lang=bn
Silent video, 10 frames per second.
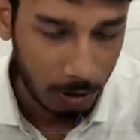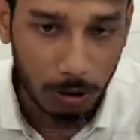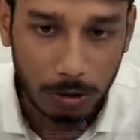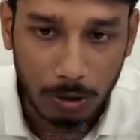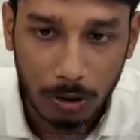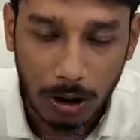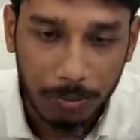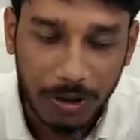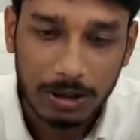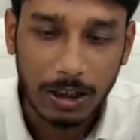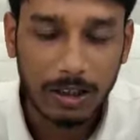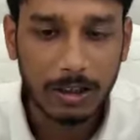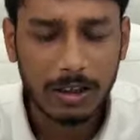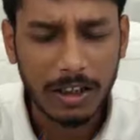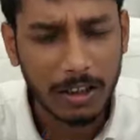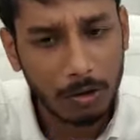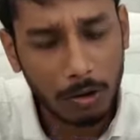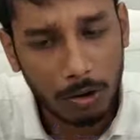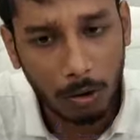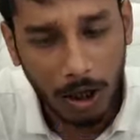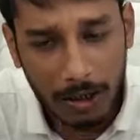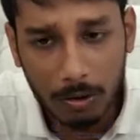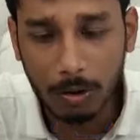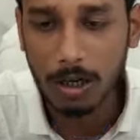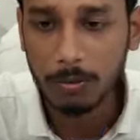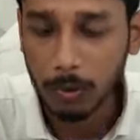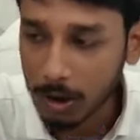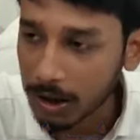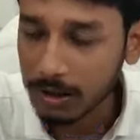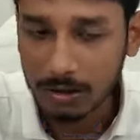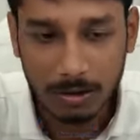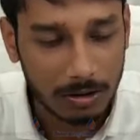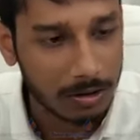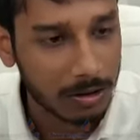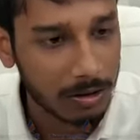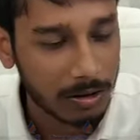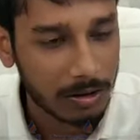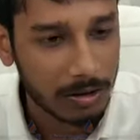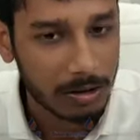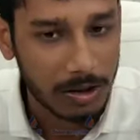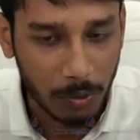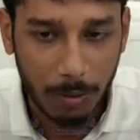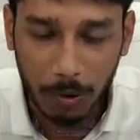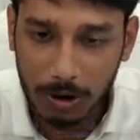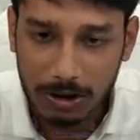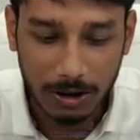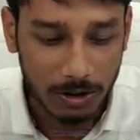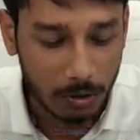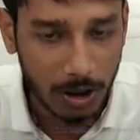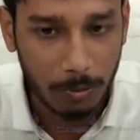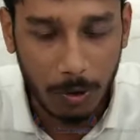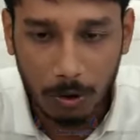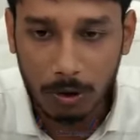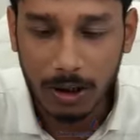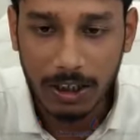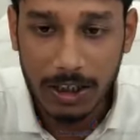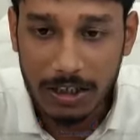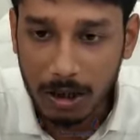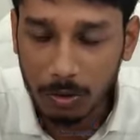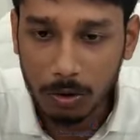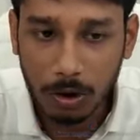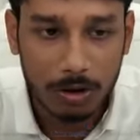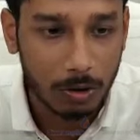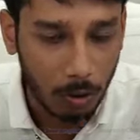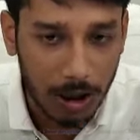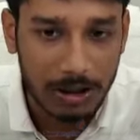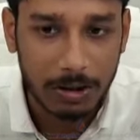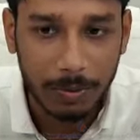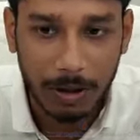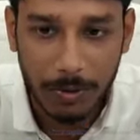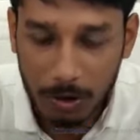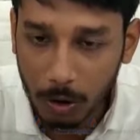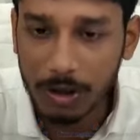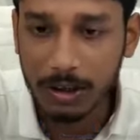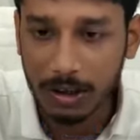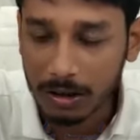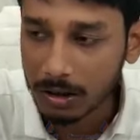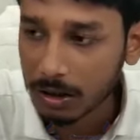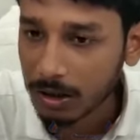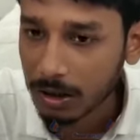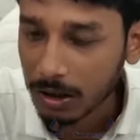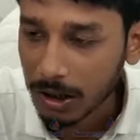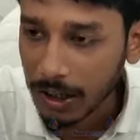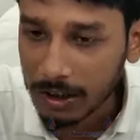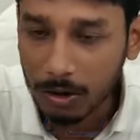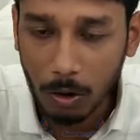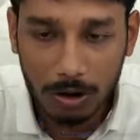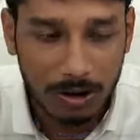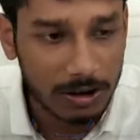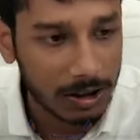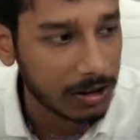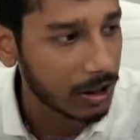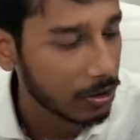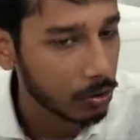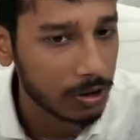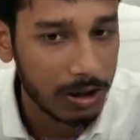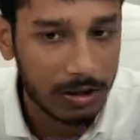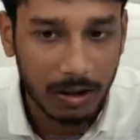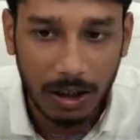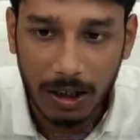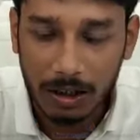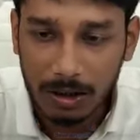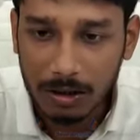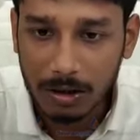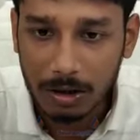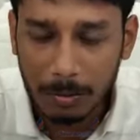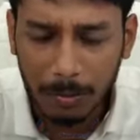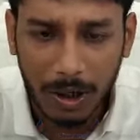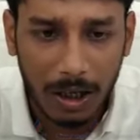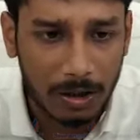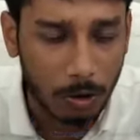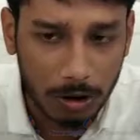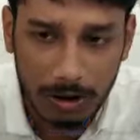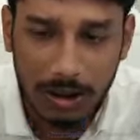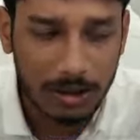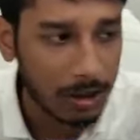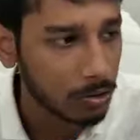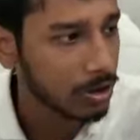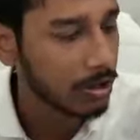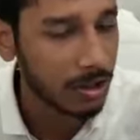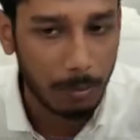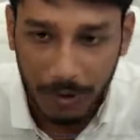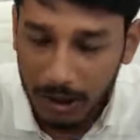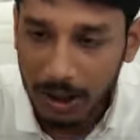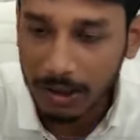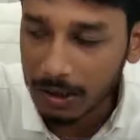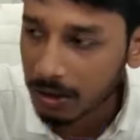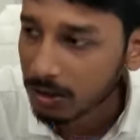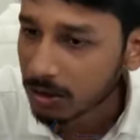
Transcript: গত আপনারা জানেন দীর্ঘ লড়াই করার ফলে ত্রিপুরা প্রদেশ এনএসওয়ের পক্ষ থেকে ঈশানোদয় স্কলারশিপের বিষয় নিয়ে এটা নর্থ ইস্টের ছাত্রছাত্রীরা প্রায় দশ হাজার ছাত্রছাত্রীরা পেয়ে থাকে